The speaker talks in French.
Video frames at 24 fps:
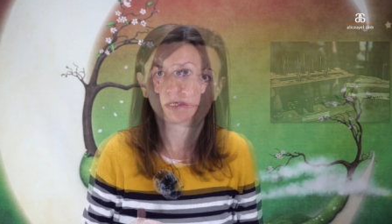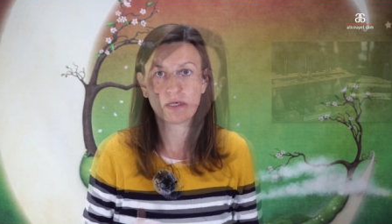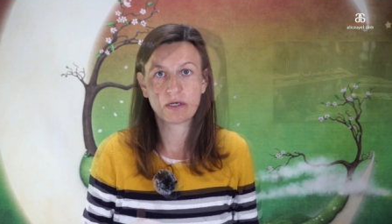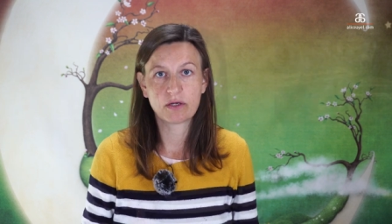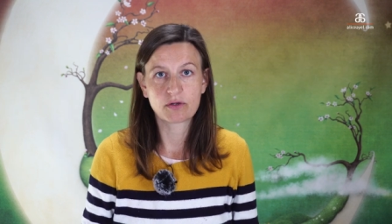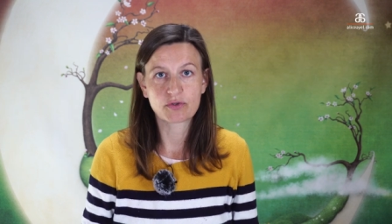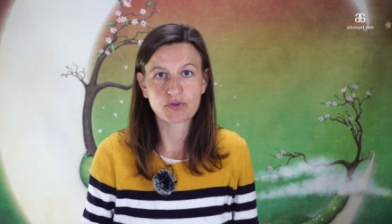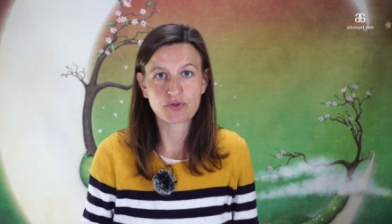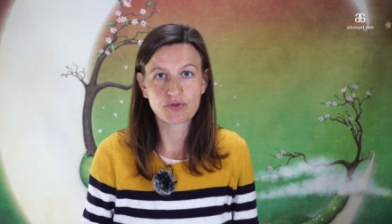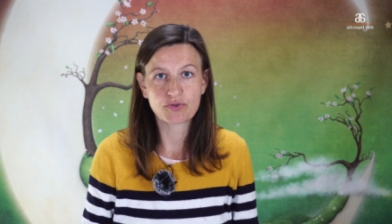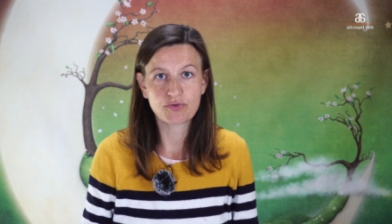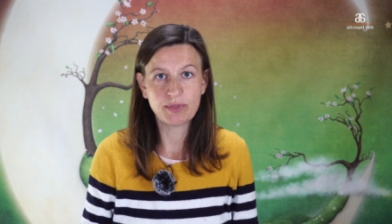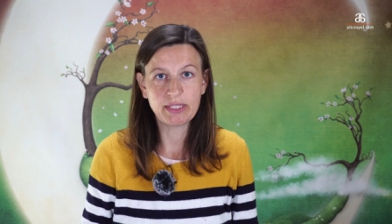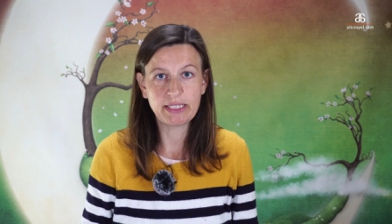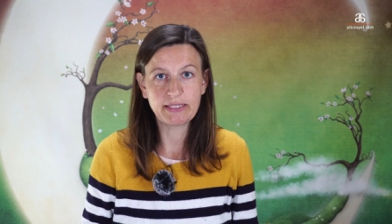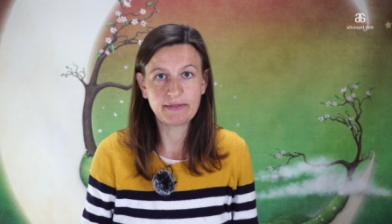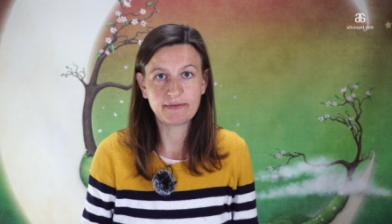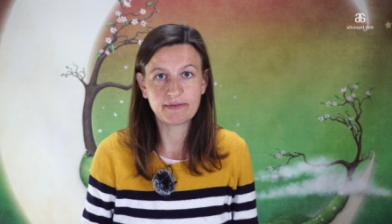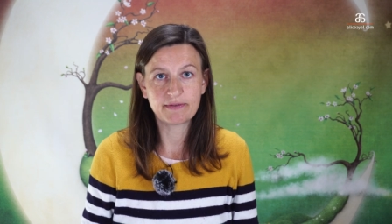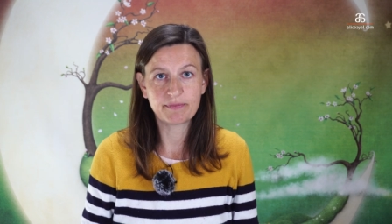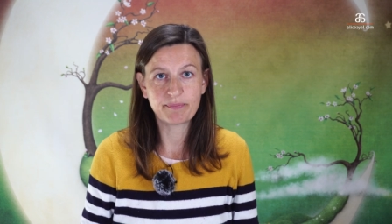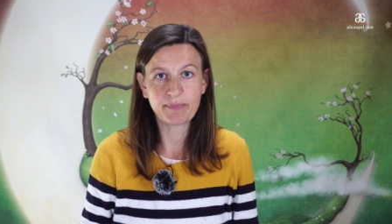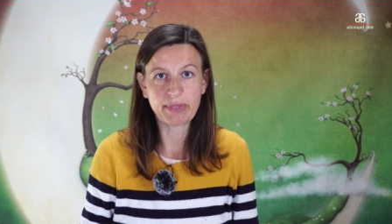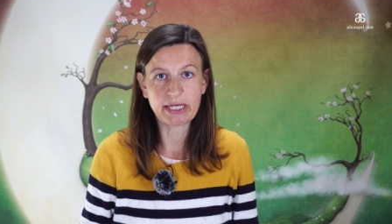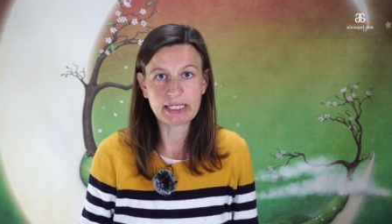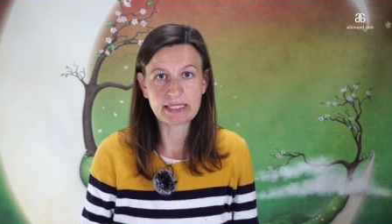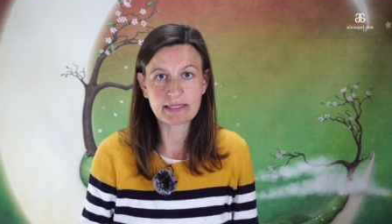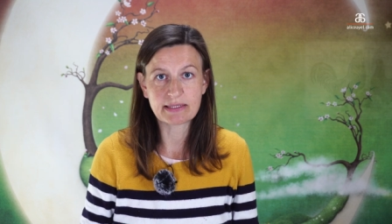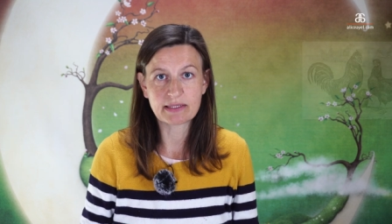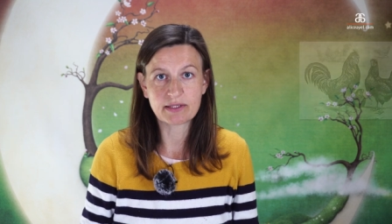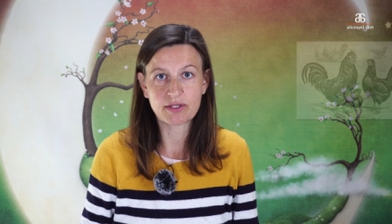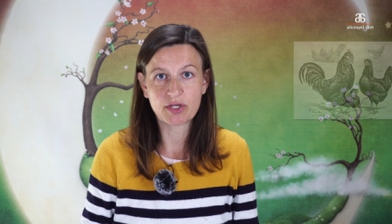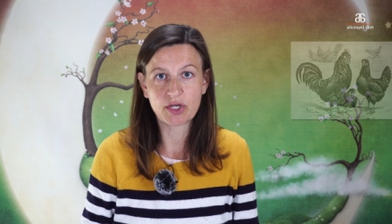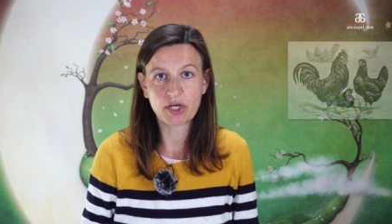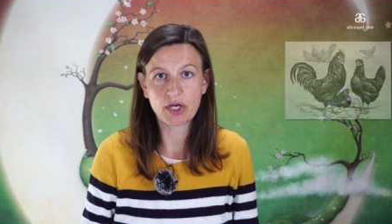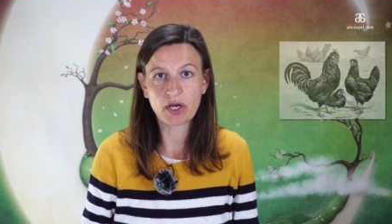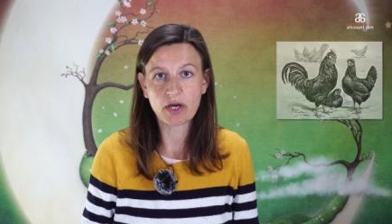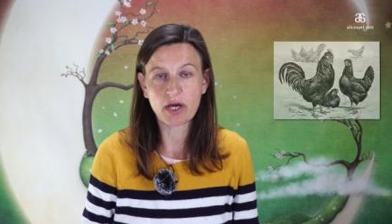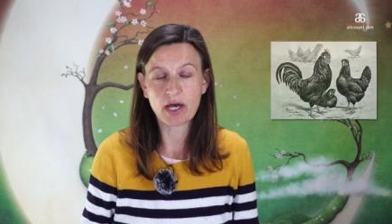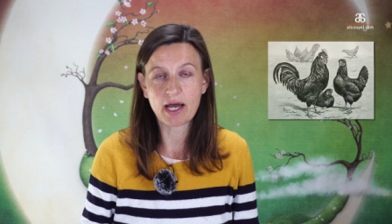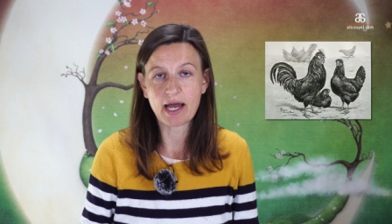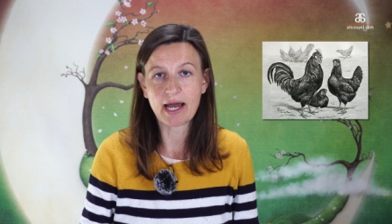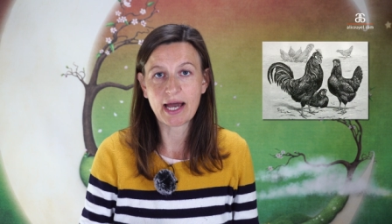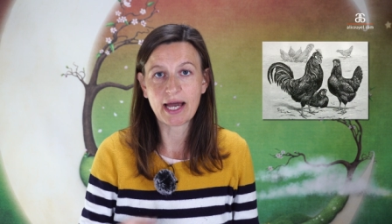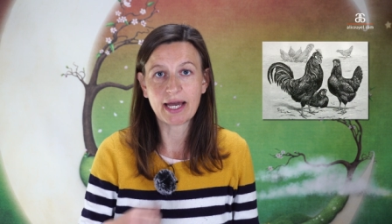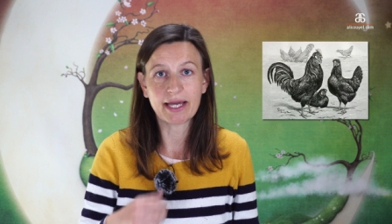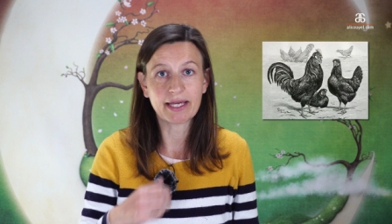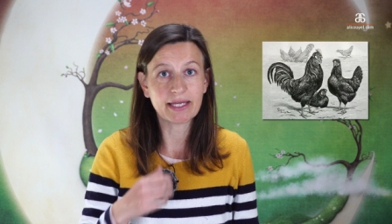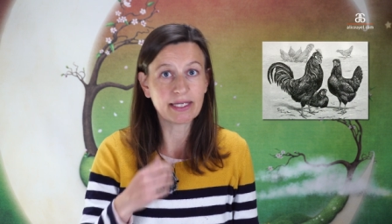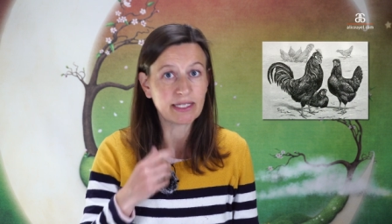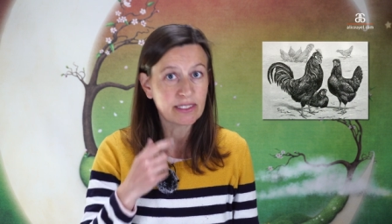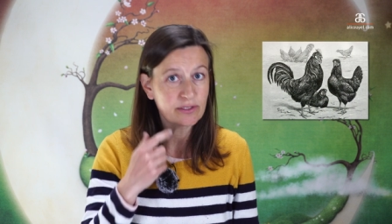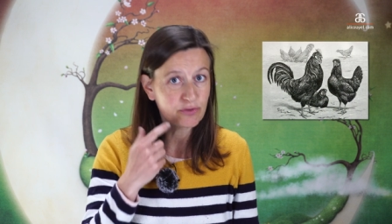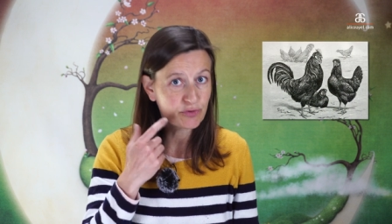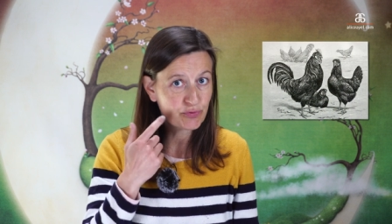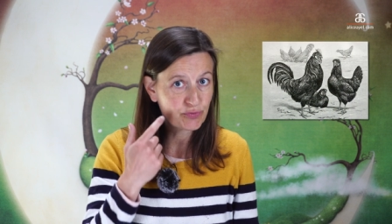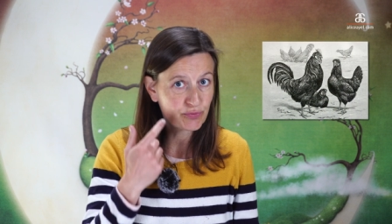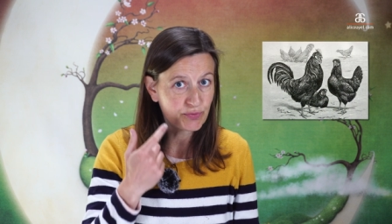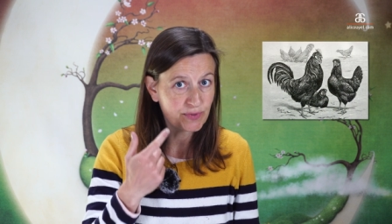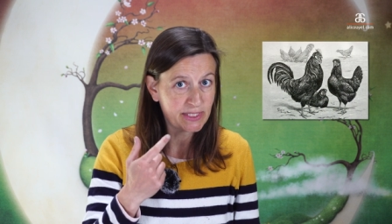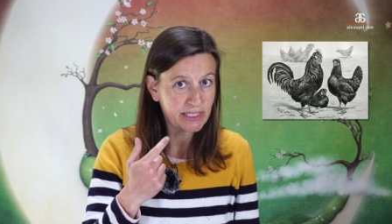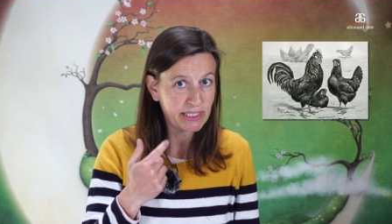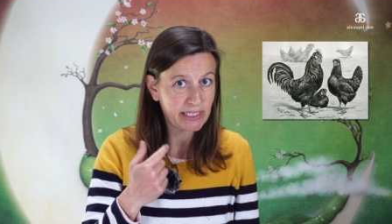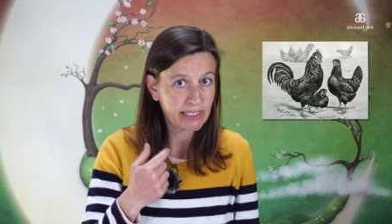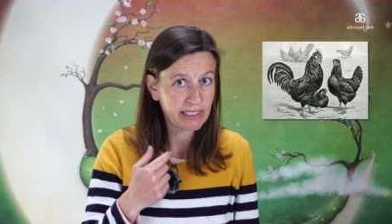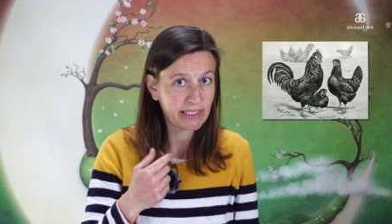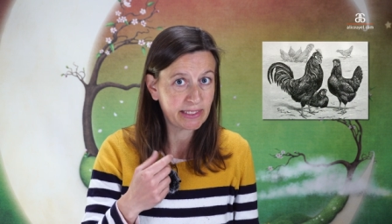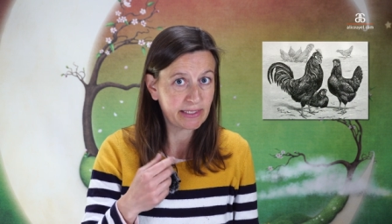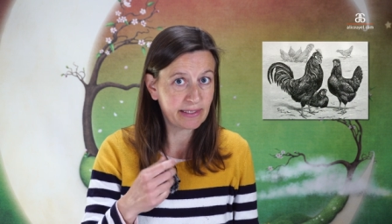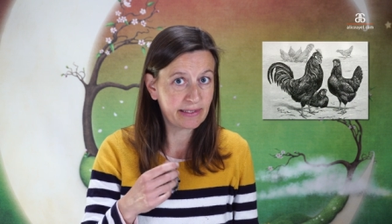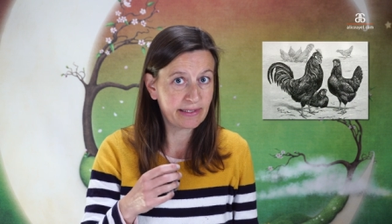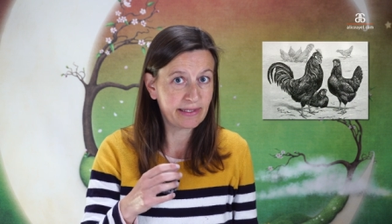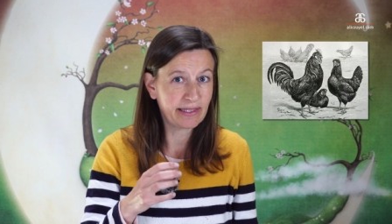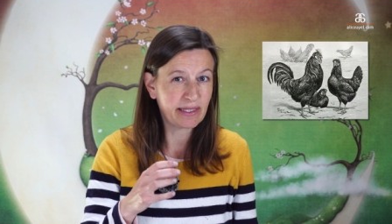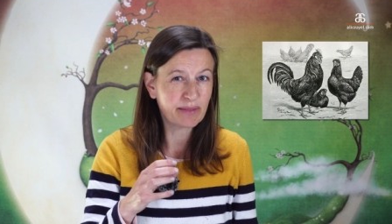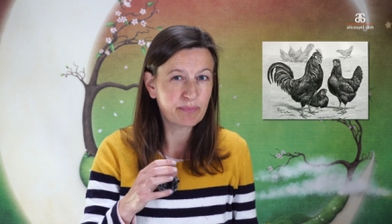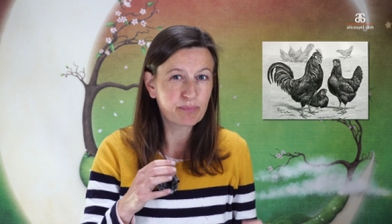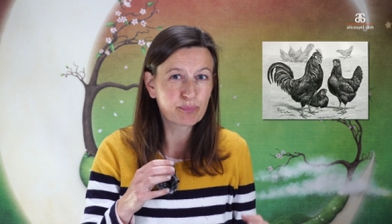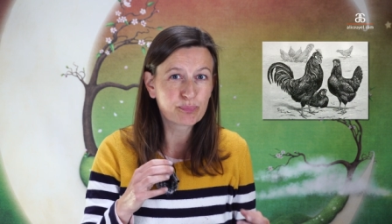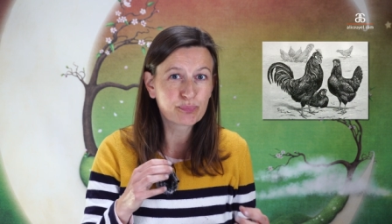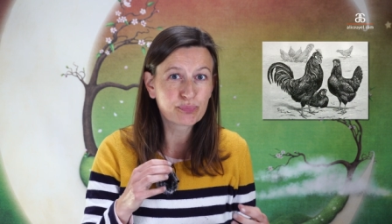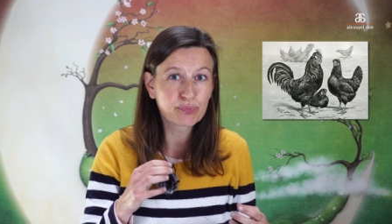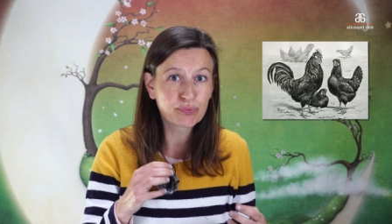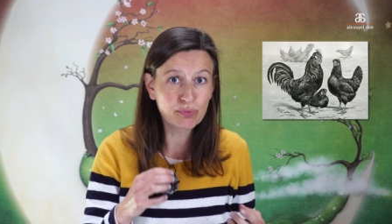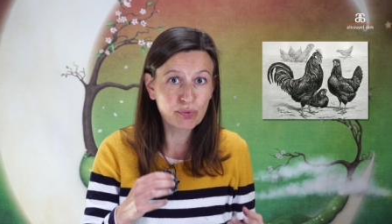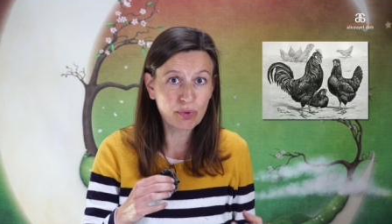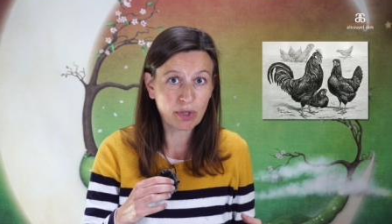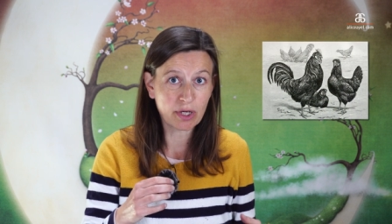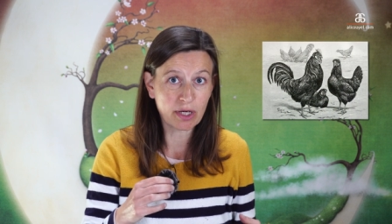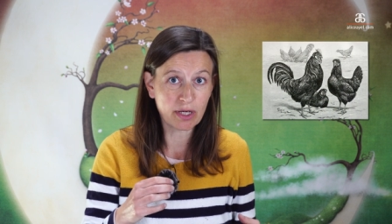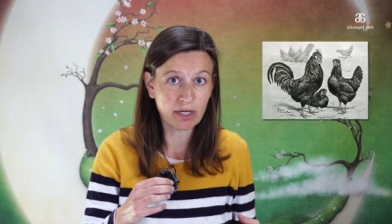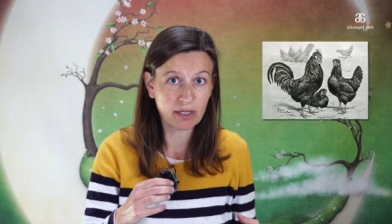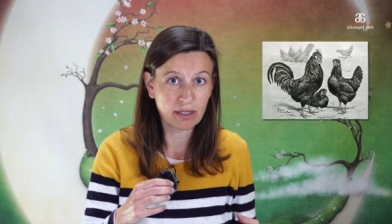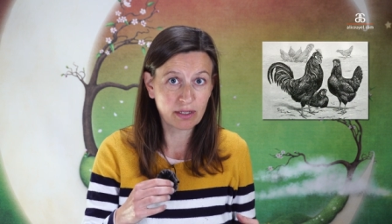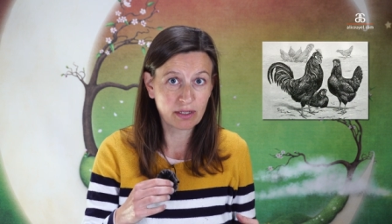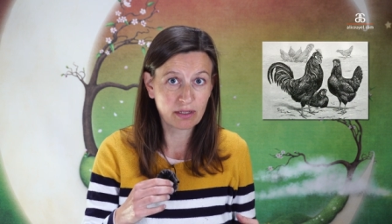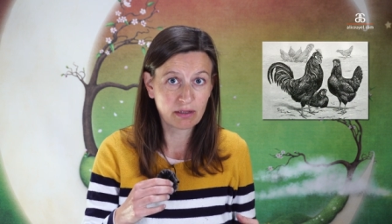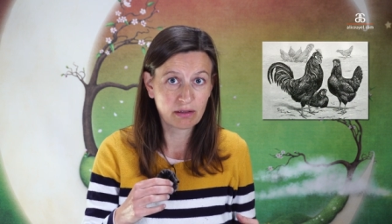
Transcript: Ensuite, Pasteur a étudié des poules,